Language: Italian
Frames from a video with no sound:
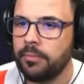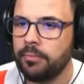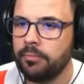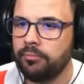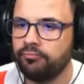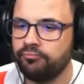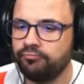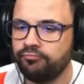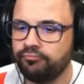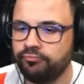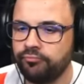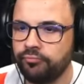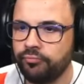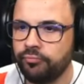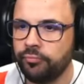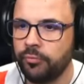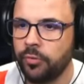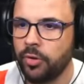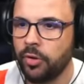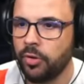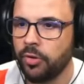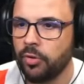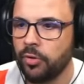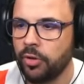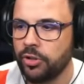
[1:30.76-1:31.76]
mm,
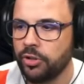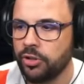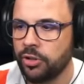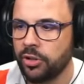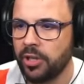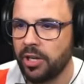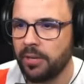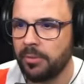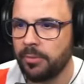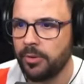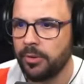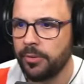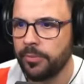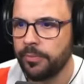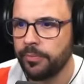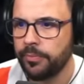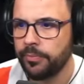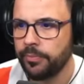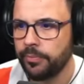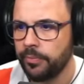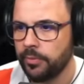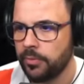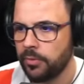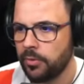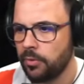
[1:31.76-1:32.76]
occhio che ci crepo eh
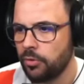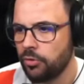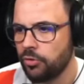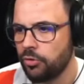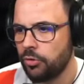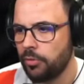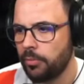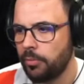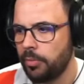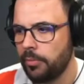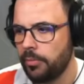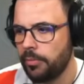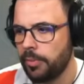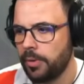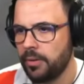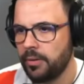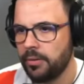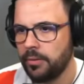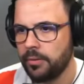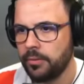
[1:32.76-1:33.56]
non c'ho il pompa